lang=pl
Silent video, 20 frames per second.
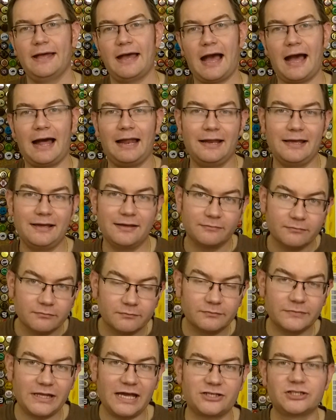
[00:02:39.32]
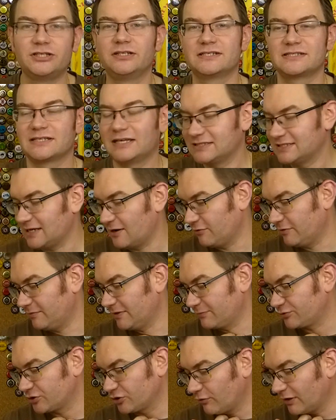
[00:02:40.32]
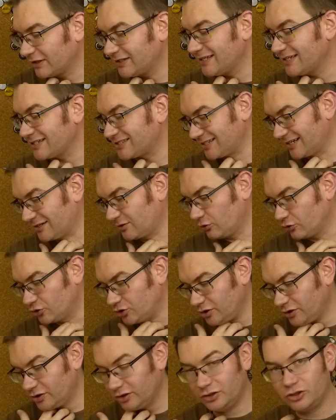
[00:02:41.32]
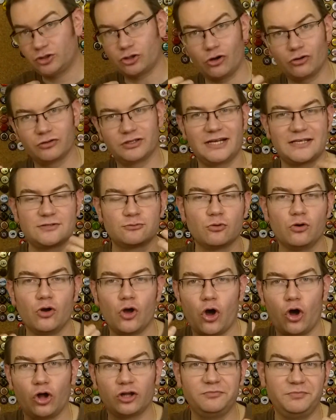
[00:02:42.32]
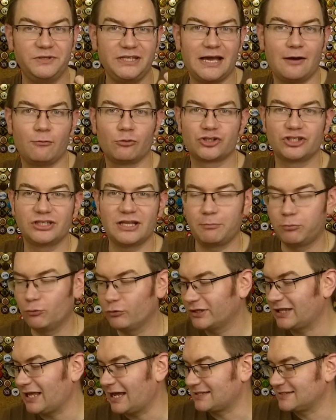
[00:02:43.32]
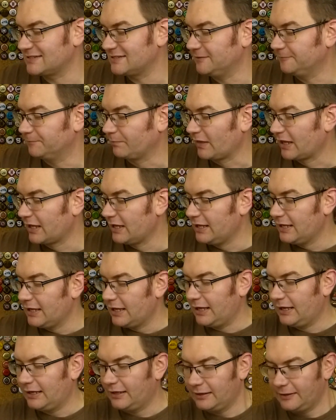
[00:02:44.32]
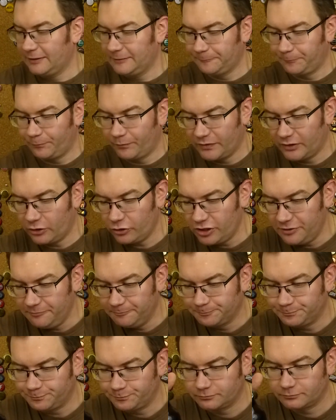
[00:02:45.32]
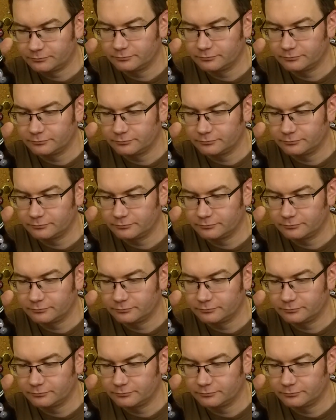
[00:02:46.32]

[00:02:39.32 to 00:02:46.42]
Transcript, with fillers: ale ja się nie zgadzałem na przykład i jeszcze ktoś. I, i to od razu odbijało się na punktacji. no i